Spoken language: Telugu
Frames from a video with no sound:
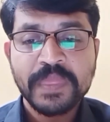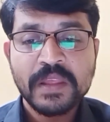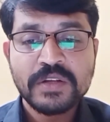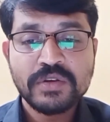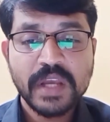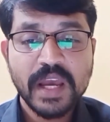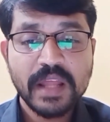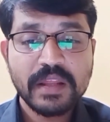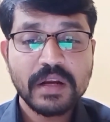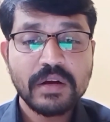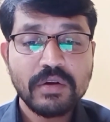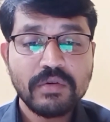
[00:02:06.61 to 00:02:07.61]
సో
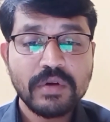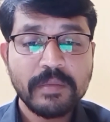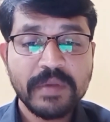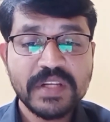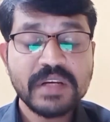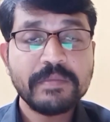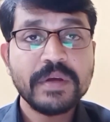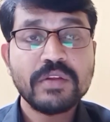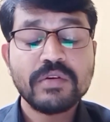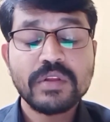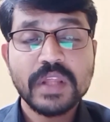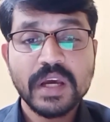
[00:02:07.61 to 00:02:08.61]
కేంద్రంలో ఉన్న బీజేపీతో
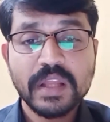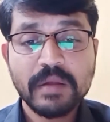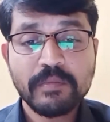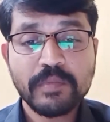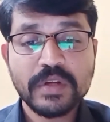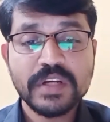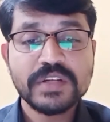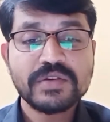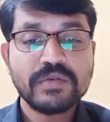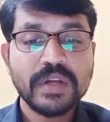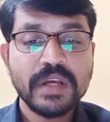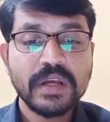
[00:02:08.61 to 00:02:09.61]
తెగదెంపులు
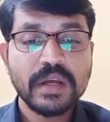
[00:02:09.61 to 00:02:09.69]
చేసుకుని